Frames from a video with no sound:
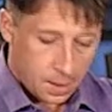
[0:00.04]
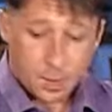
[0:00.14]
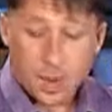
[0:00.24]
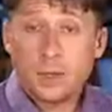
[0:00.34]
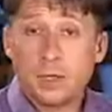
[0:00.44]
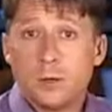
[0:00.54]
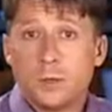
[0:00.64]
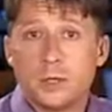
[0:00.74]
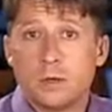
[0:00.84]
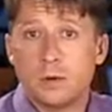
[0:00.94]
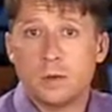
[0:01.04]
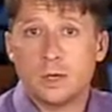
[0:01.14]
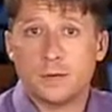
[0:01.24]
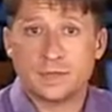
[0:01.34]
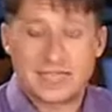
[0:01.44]
По мнению
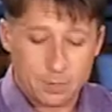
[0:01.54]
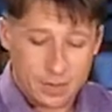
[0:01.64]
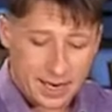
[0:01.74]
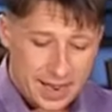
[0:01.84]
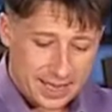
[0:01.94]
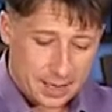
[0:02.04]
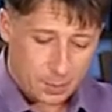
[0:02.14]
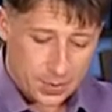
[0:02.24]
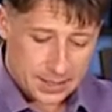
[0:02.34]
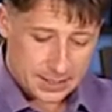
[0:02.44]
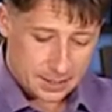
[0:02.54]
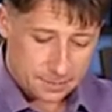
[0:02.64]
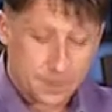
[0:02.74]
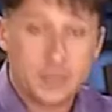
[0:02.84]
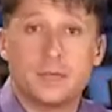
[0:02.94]
психологов, собирание
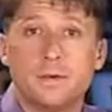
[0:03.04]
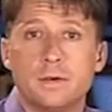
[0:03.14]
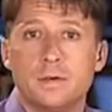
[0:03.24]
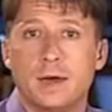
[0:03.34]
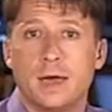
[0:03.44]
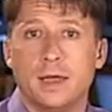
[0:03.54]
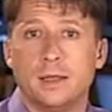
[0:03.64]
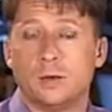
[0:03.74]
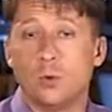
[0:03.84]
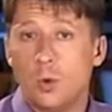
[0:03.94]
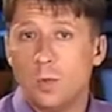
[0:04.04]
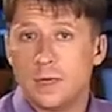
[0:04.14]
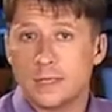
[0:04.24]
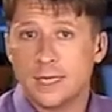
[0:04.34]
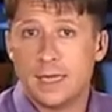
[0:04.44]
пазлов развивает
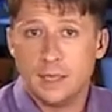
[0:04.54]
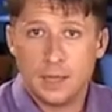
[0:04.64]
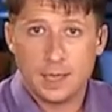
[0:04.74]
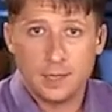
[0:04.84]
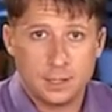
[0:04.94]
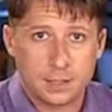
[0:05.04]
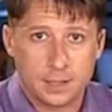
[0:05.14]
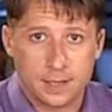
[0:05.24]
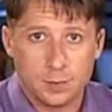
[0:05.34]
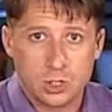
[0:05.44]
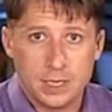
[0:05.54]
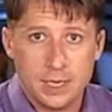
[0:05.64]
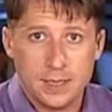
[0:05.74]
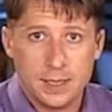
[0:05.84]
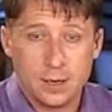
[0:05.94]
образное и логическое
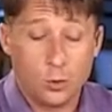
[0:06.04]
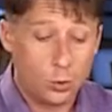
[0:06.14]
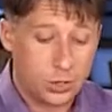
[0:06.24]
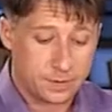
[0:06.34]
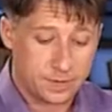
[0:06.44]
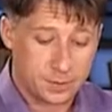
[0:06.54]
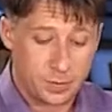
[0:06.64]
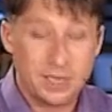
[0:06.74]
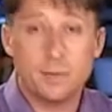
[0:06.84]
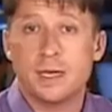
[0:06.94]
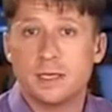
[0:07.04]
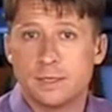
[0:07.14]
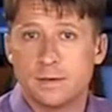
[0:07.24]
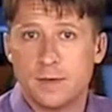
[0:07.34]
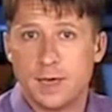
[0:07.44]
мышление, учит воспринимать
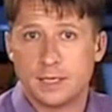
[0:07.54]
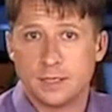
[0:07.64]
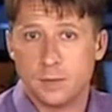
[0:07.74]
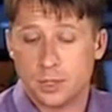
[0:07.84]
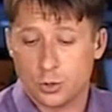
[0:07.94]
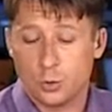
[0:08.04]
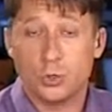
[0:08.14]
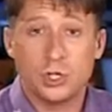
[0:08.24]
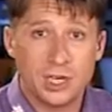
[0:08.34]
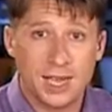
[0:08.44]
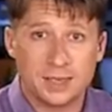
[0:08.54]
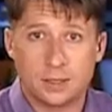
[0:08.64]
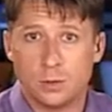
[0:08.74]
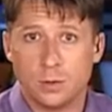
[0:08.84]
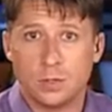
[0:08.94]
связь между
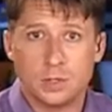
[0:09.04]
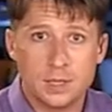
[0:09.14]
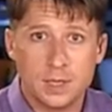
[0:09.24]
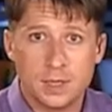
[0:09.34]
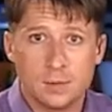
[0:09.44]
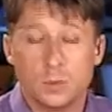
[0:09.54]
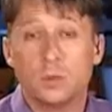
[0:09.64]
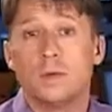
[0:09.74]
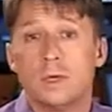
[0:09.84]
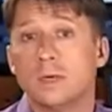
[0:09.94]
частью и целым, ну и